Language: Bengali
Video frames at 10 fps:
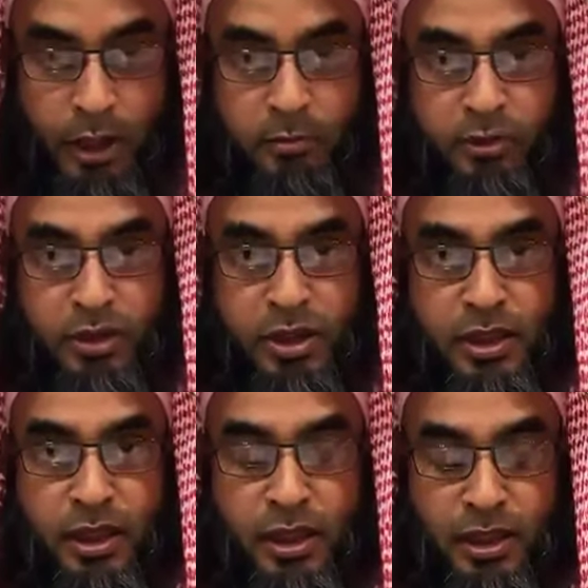এবং
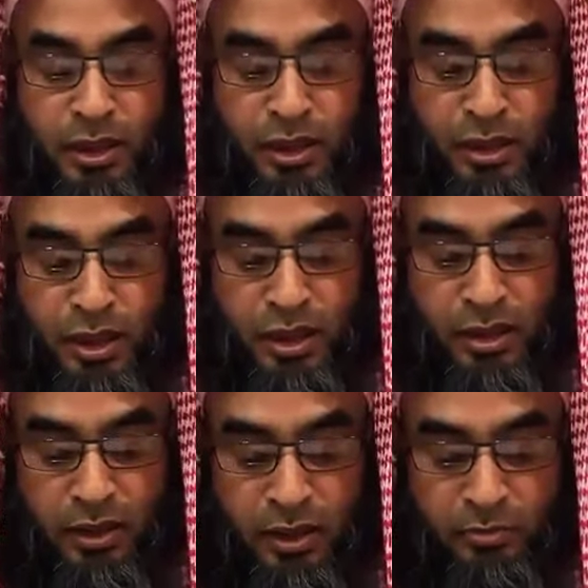সেই নেক
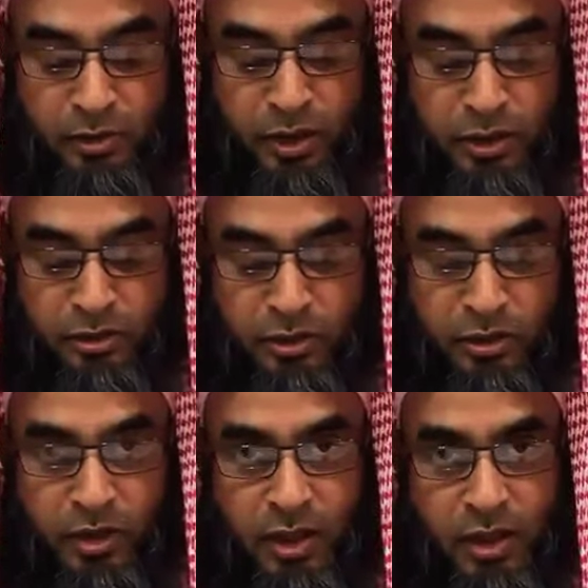আমলের
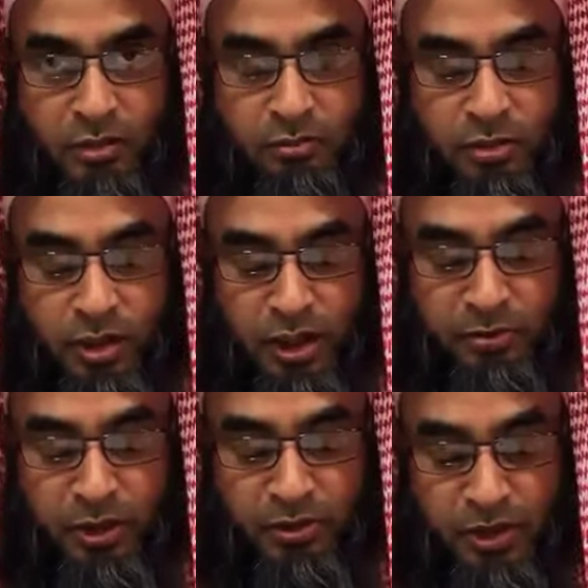জন্য আল্লাহ রব্বুল্লাহ
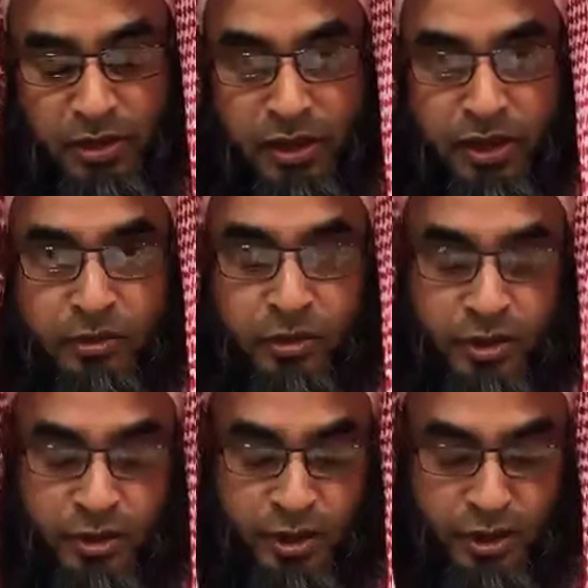নির্দেশ দান
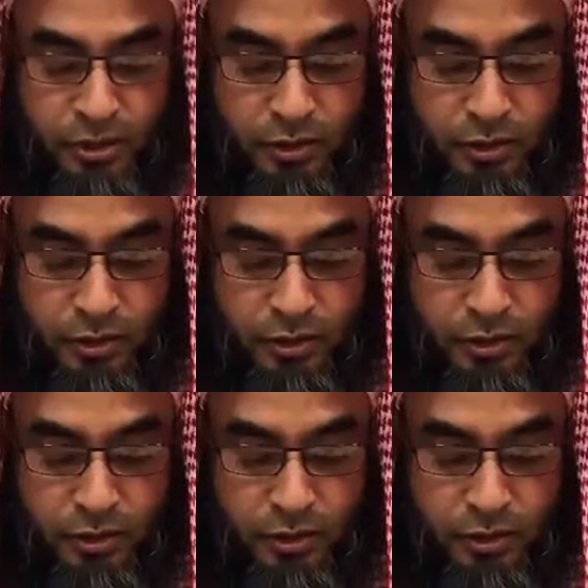করেছেন